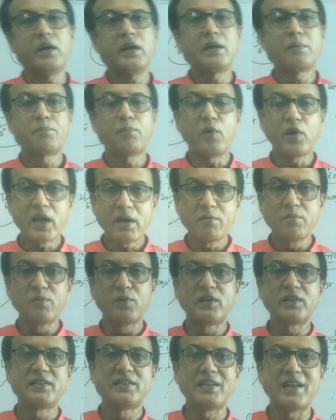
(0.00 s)
এরপরে আমি
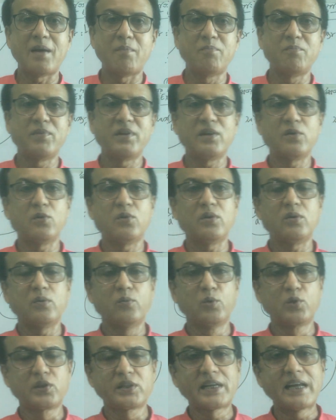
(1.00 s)
বলেছিলাম
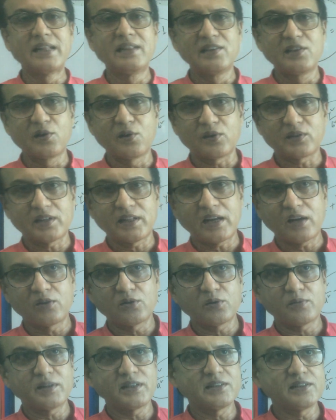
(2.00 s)
উৎকেন্দ্রিকতা দেখো
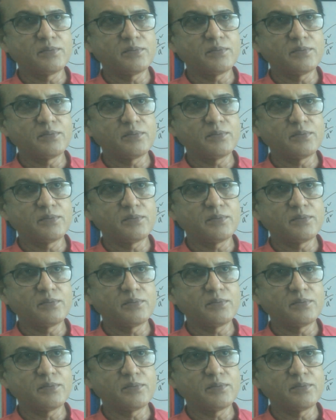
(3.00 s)
তোমাদের